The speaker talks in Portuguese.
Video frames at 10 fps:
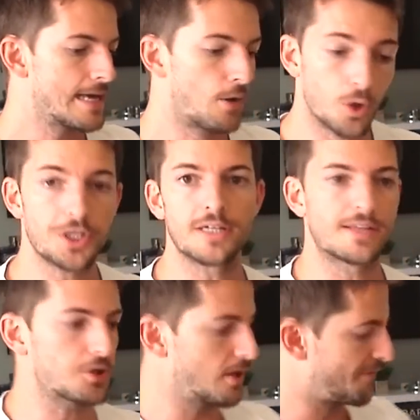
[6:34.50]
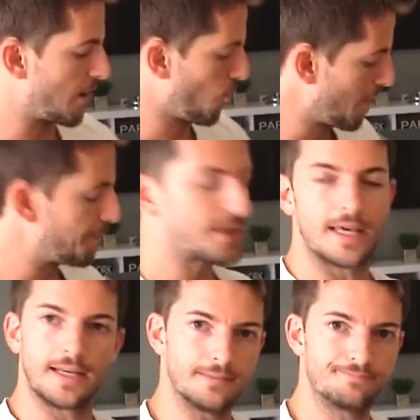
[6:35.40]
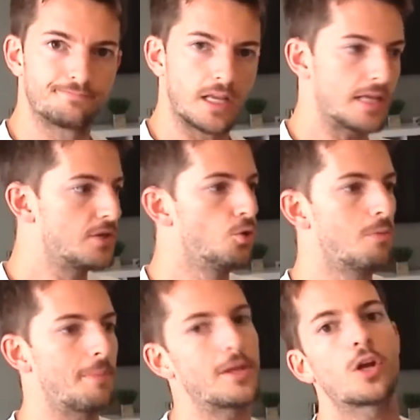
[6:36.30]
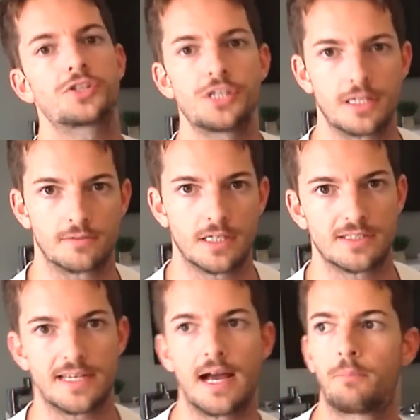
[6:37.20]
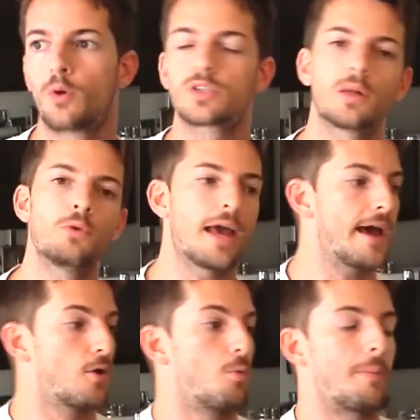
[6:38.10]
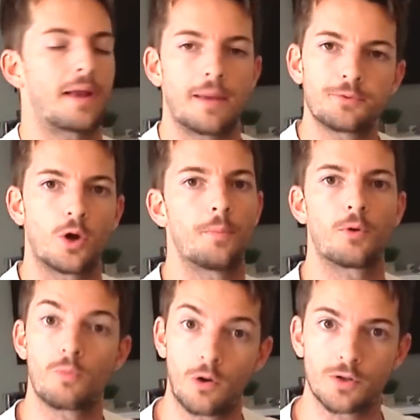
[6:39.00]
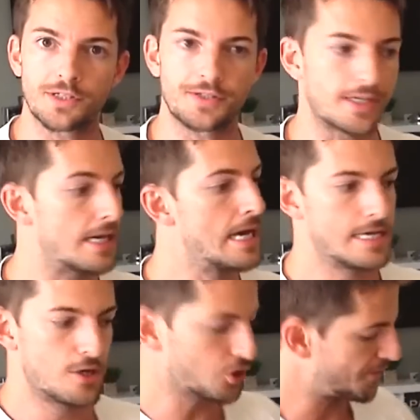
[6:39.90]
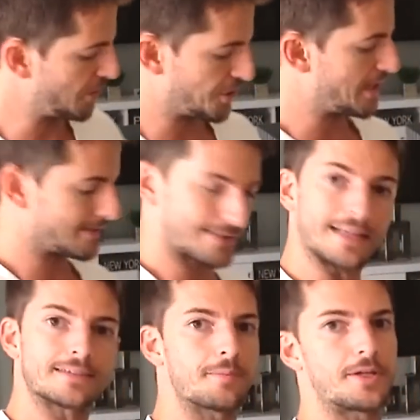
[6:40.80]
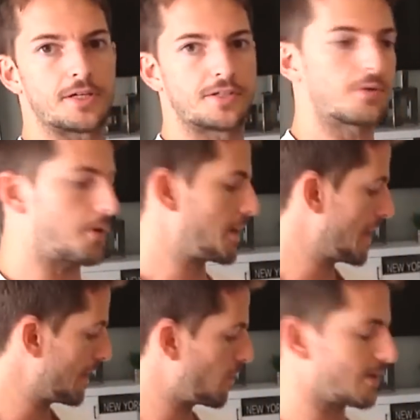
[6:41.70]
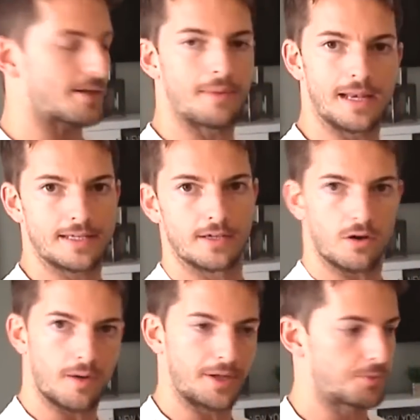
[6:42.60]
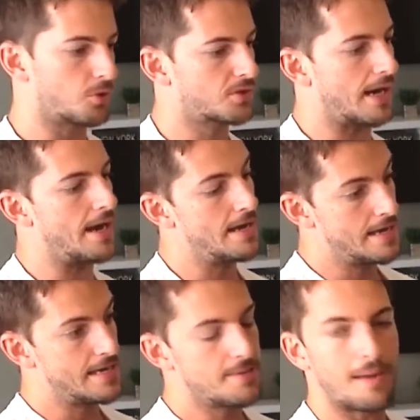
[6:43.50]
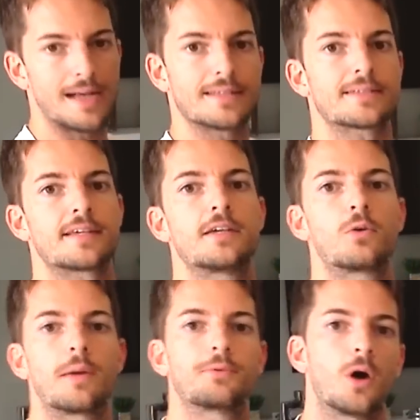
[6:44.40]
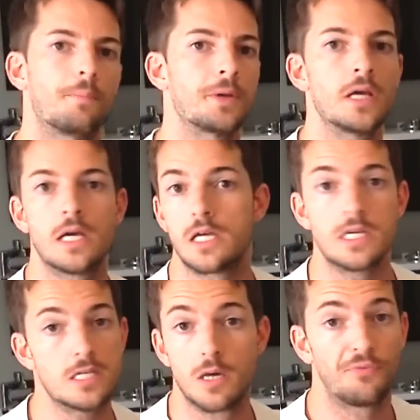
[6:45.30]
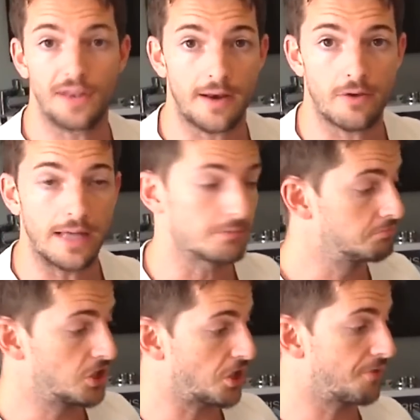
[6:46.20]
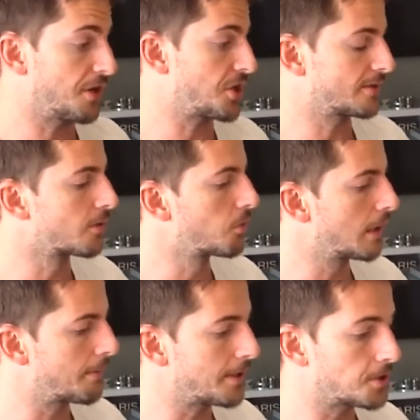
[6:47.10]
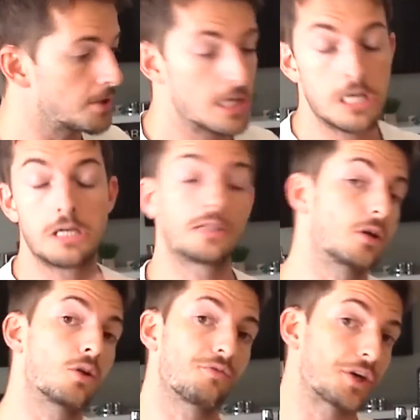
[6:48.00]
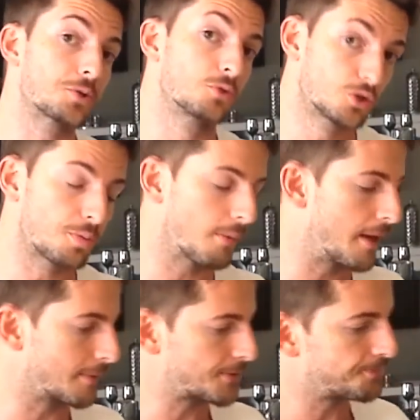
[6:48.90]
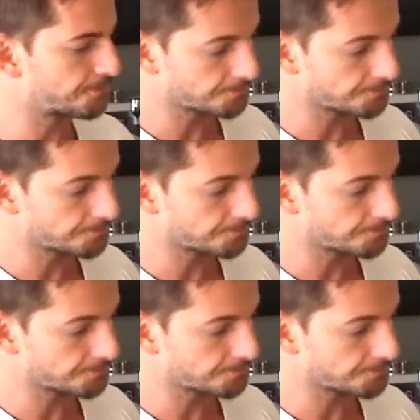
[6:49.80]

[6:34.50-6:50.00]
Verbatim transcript: hoje eles deixam levar uma pequena e uma menorzinha, que seria a bolsa da mulher, ou uma para laptop, alguma coisa assim. E eu já viajei exatamente assim com a Ryanair, com essa mala aqui que eu acabei de mostrar, e mais essa aqui com o laptop, e não falaram nada, deixaram viajar tranquilamente, então não vejo muitos problemas.